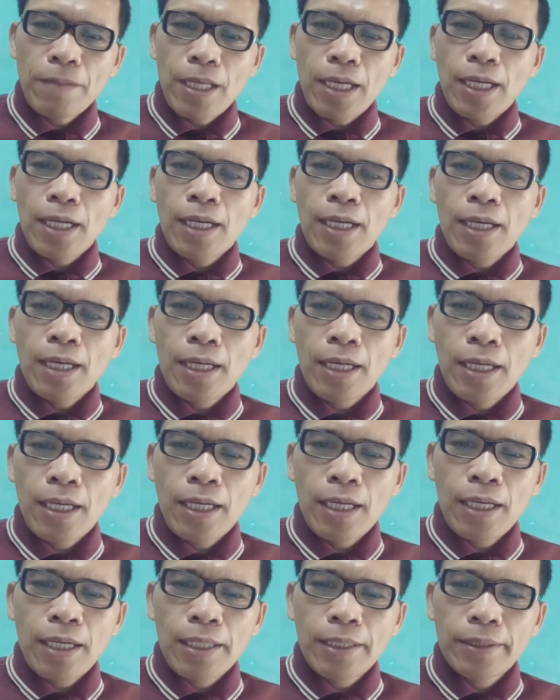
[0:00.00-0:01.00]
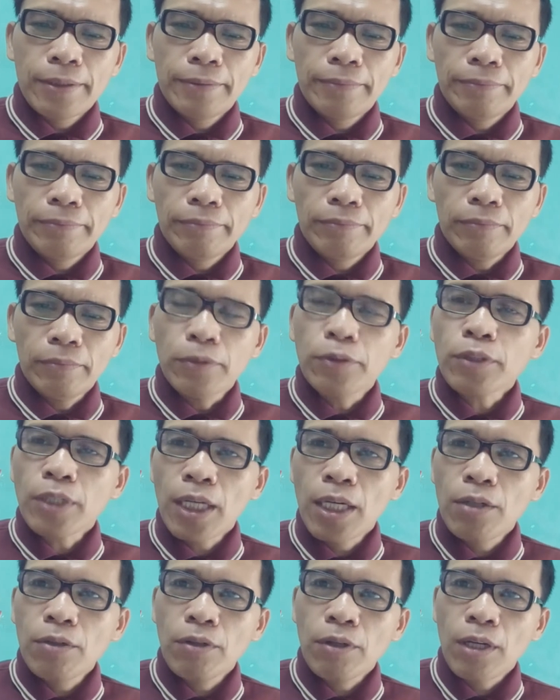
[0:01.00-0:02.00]
uh,
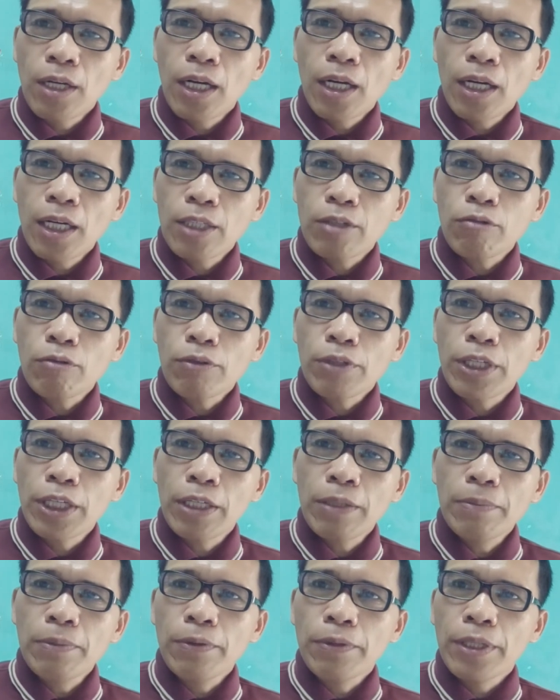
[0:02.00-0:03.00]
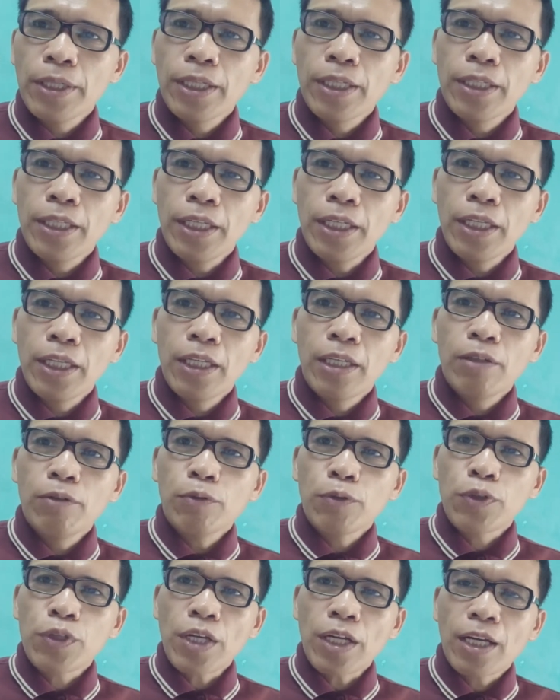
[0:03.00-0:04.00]
og ang atong kinabuhi dinhi
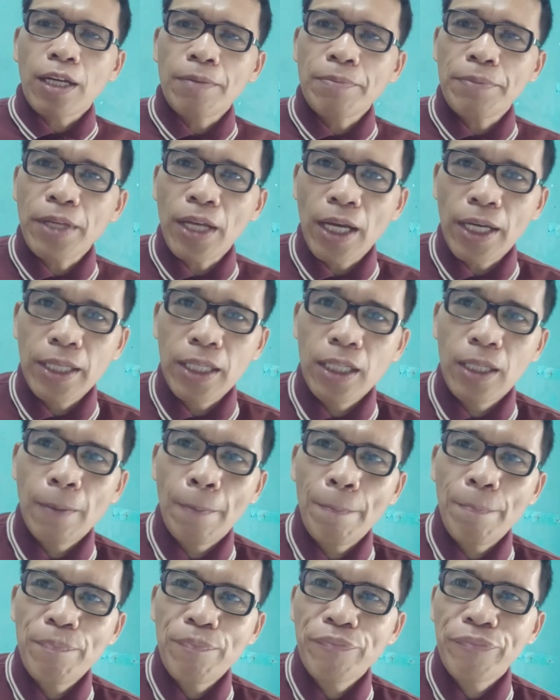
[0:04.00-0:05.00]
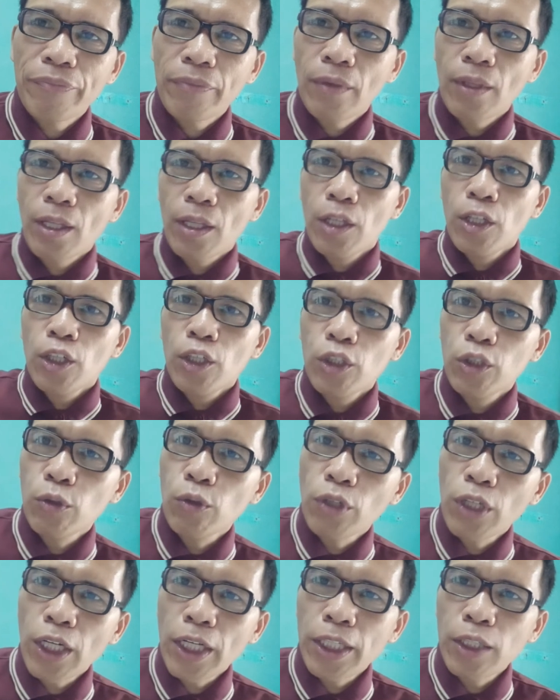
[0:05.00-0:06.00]
usa ka biyahe
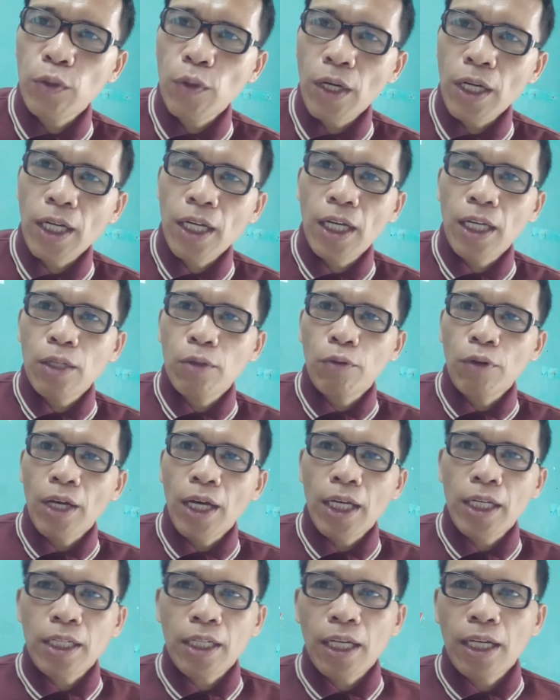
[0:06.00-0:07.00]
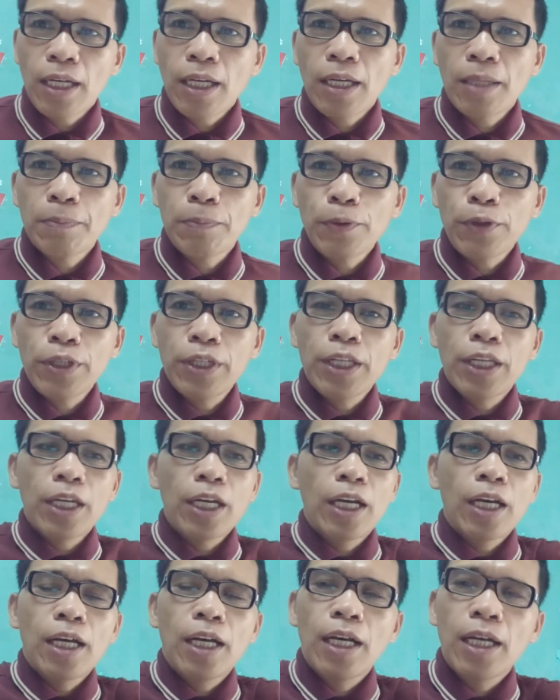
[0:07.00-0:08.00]
do na duha ka lugar nga pwede
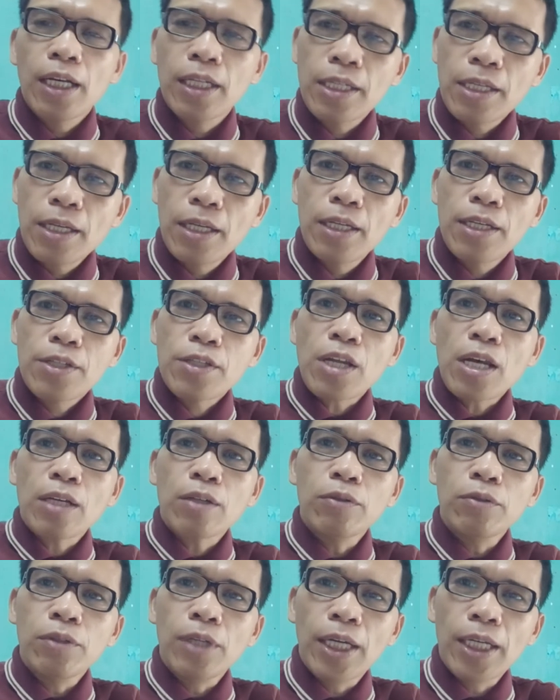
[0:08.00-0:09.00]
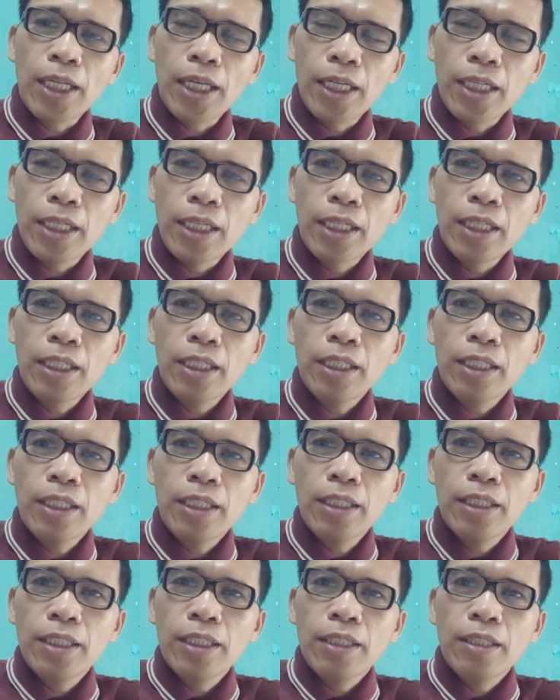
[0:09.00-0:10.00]
nga sangkuan ani
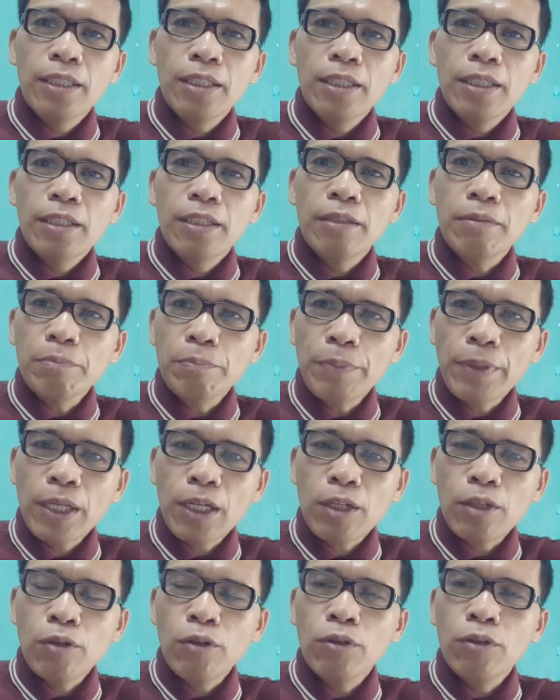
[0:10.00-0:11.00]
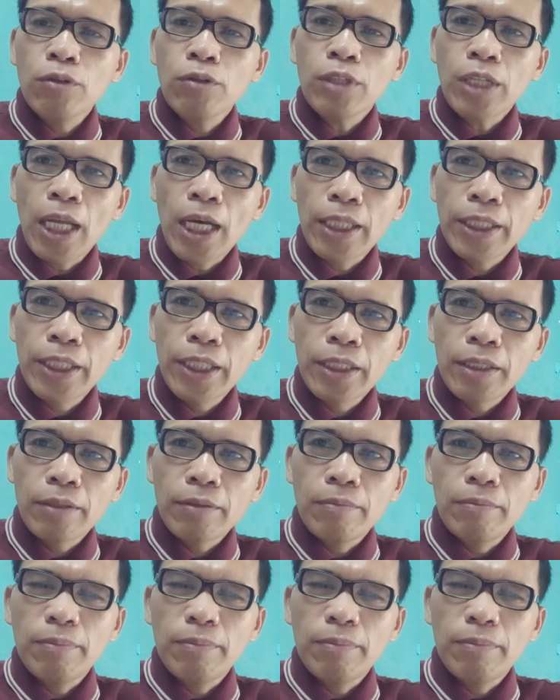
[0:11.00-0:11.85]
impierno og langit